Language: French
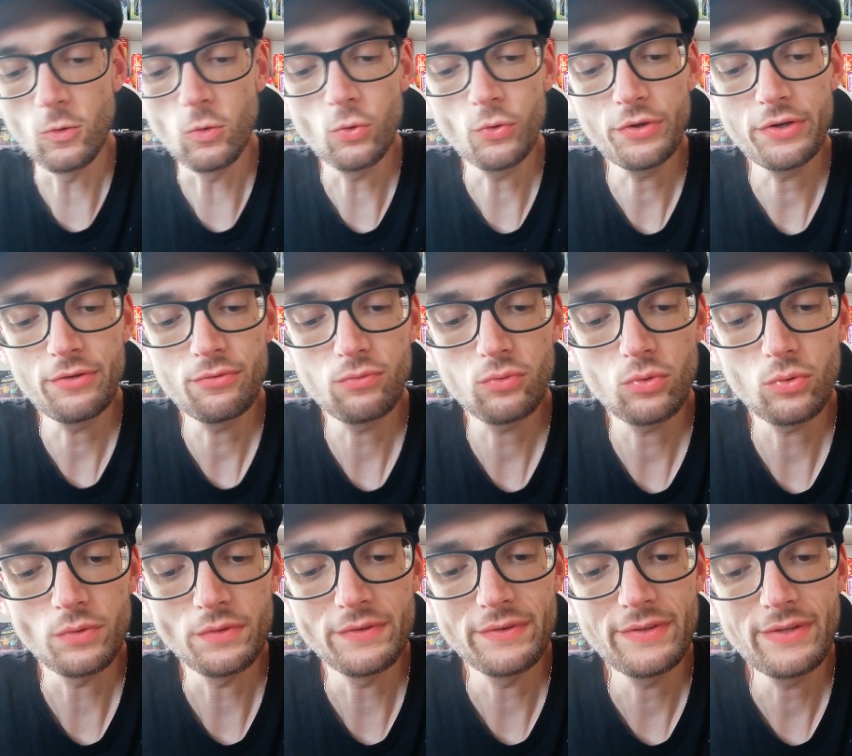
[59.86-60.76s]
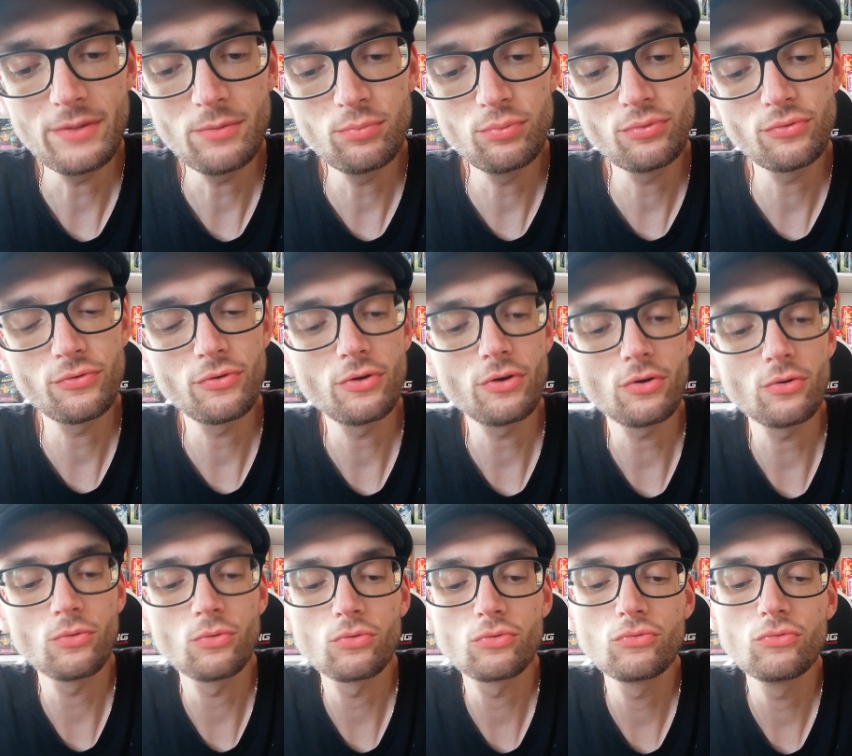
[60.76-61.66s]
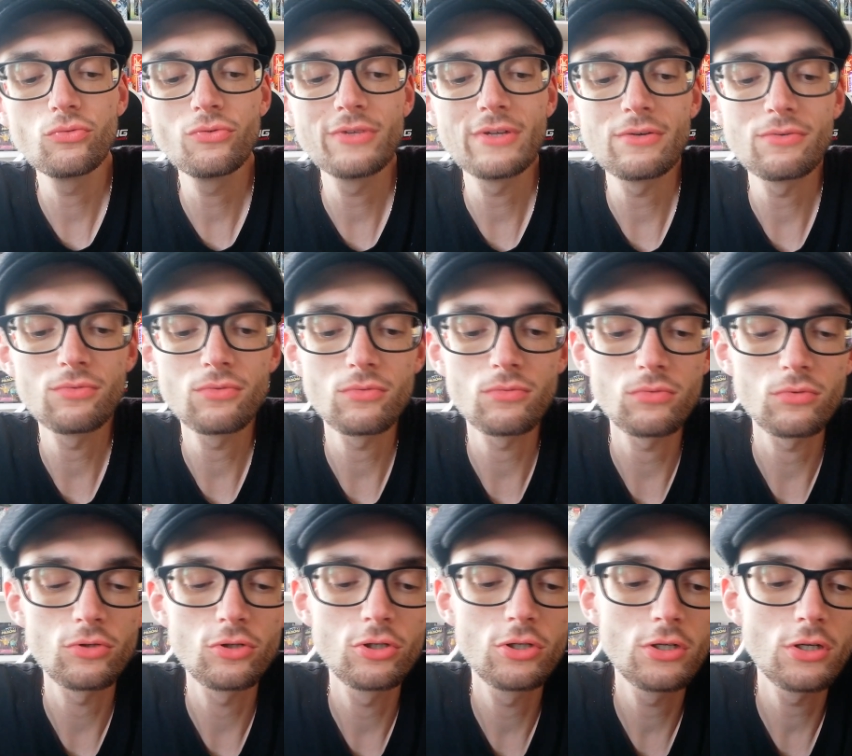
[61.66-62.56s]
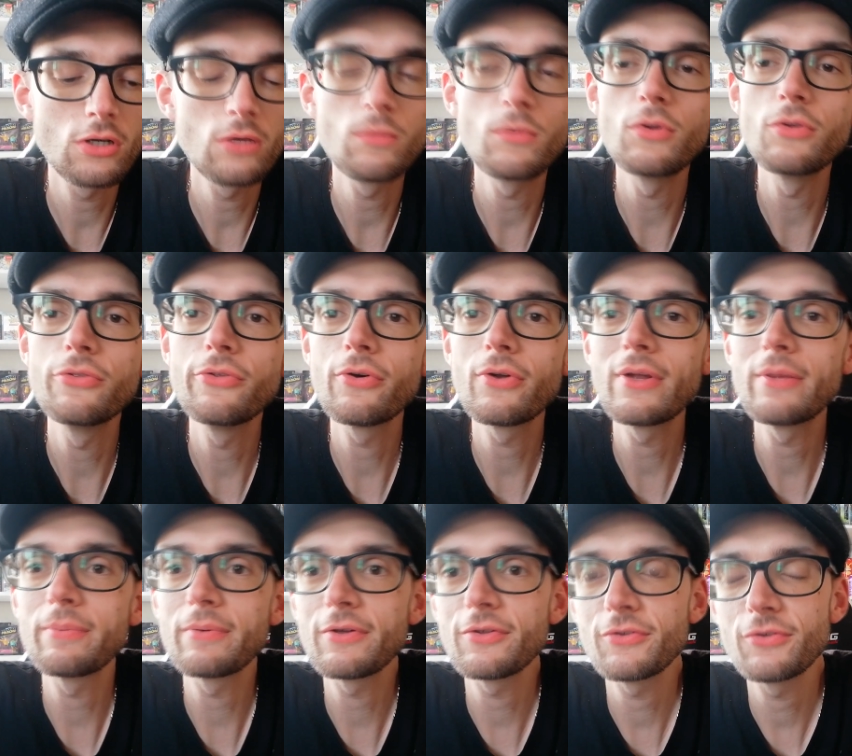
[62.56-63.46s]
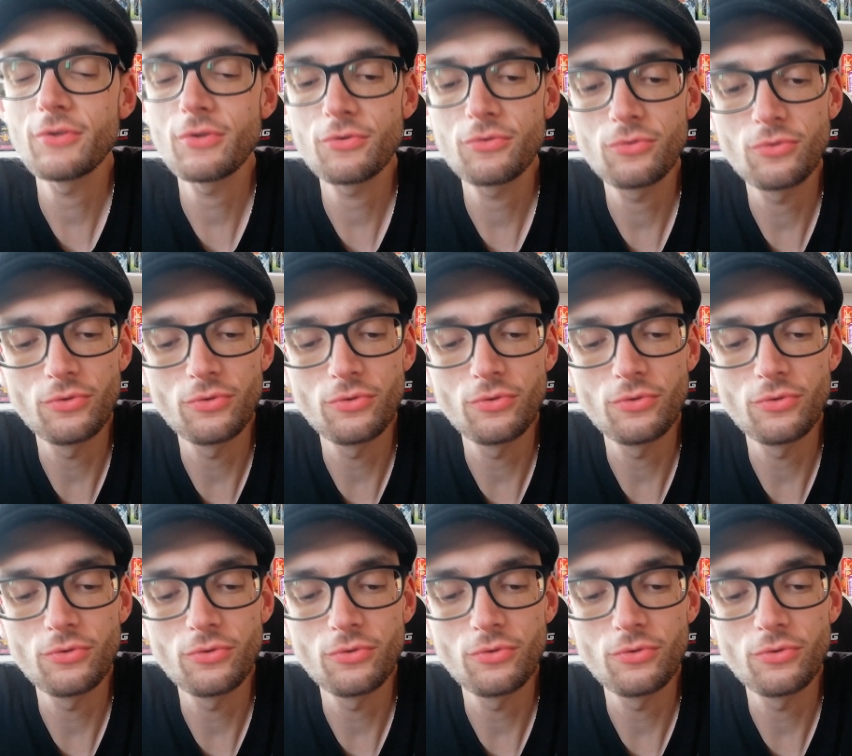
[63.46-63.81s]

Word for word: Au niveau des boosters, donc nous avons, comme dans la précédente